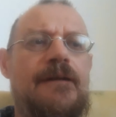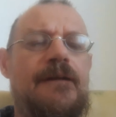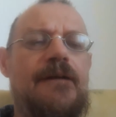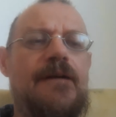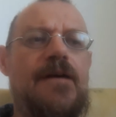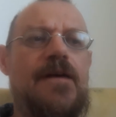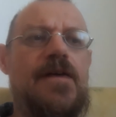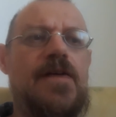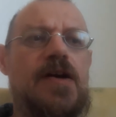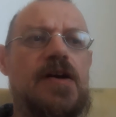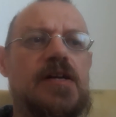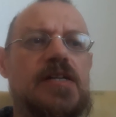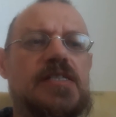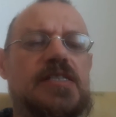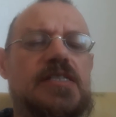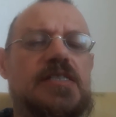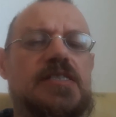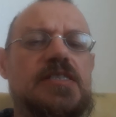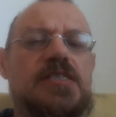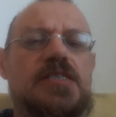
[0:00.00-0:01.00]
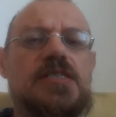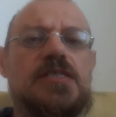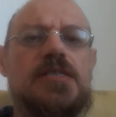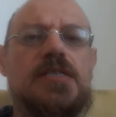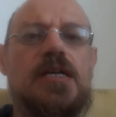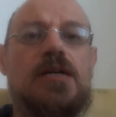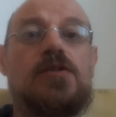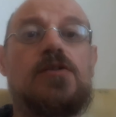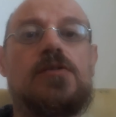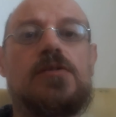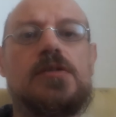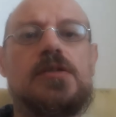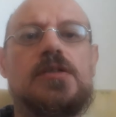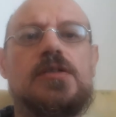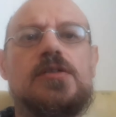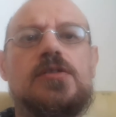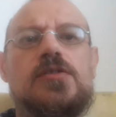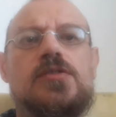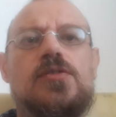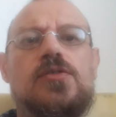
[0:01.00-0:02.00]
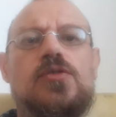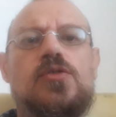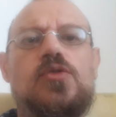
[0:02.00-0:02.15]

Euh, qui, alors, euh,